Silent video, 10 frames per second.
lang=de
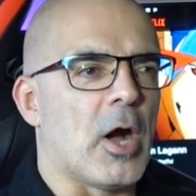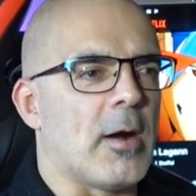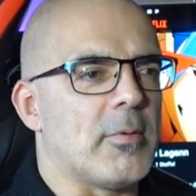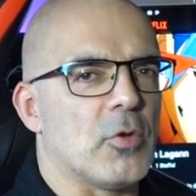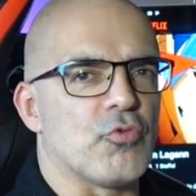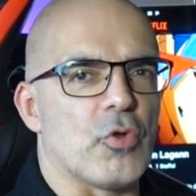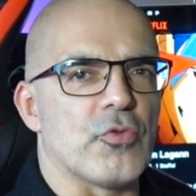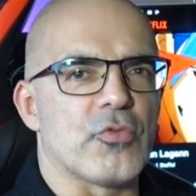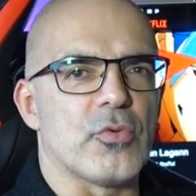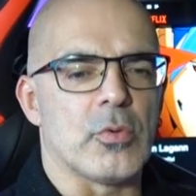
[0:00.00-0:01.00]
Aber
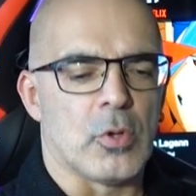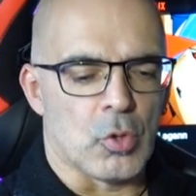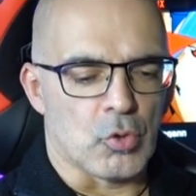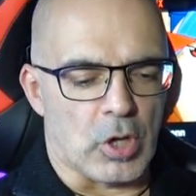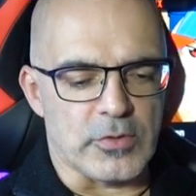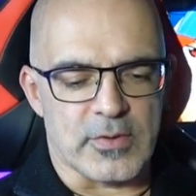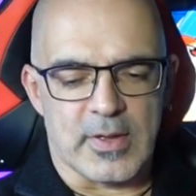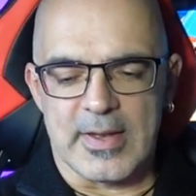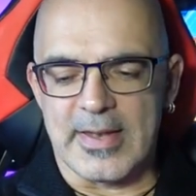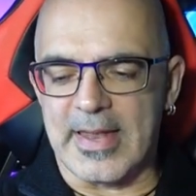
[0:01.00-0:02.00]
ansonsten
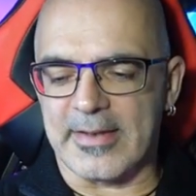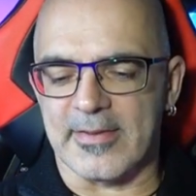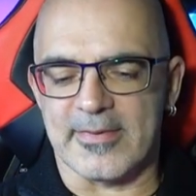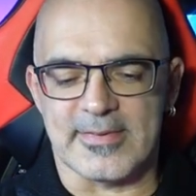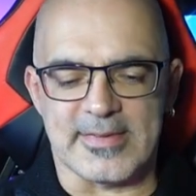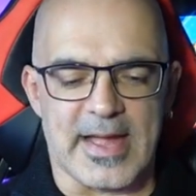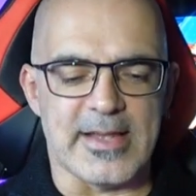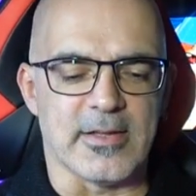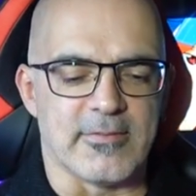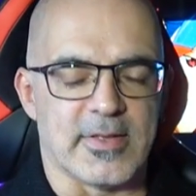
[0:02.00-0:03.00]
ganz nettes
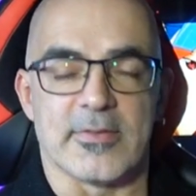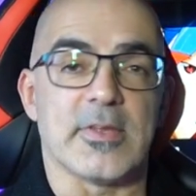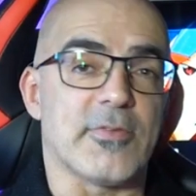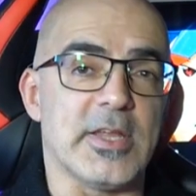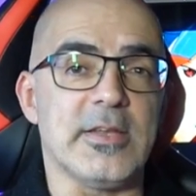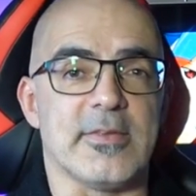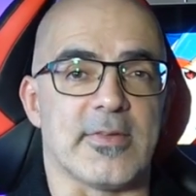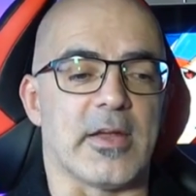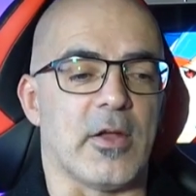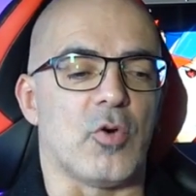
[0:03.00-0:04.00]
Teil gewesen. Ich verlinke die
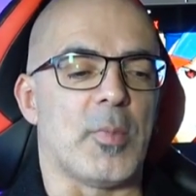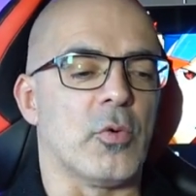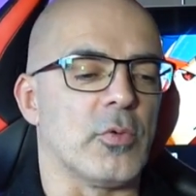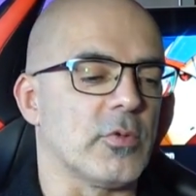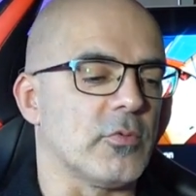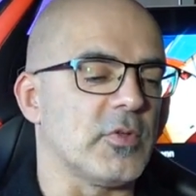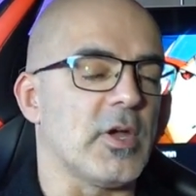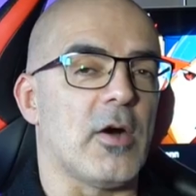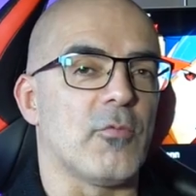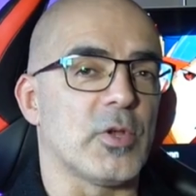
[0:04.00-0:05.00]
Sachen auch mal unten. Und wie
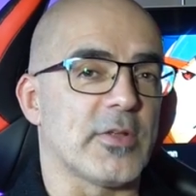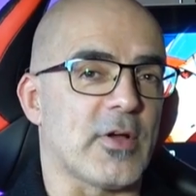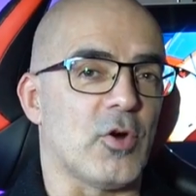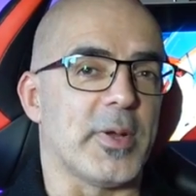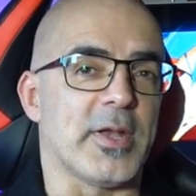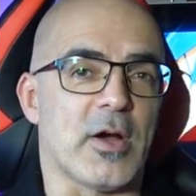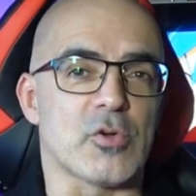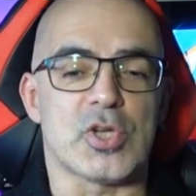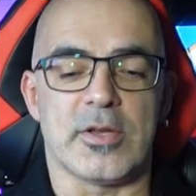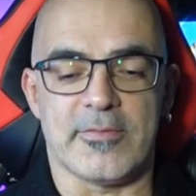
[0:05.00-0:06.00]
ihr wohl jetzt auch bei den
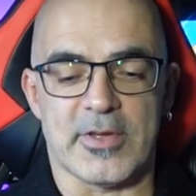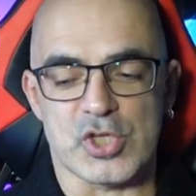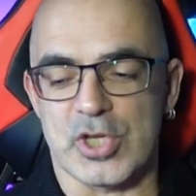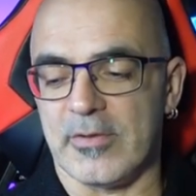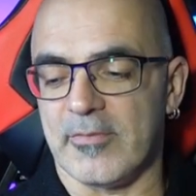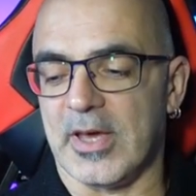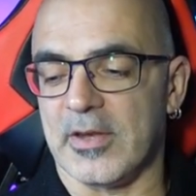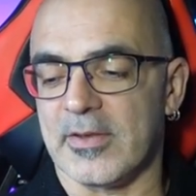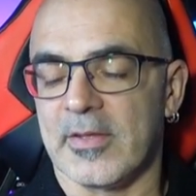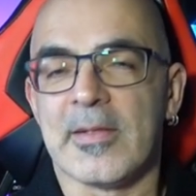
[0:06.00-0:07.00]
Ausschnitten feststellen
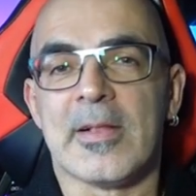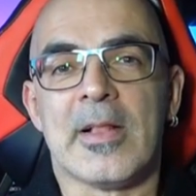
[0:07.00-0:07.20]
werdet,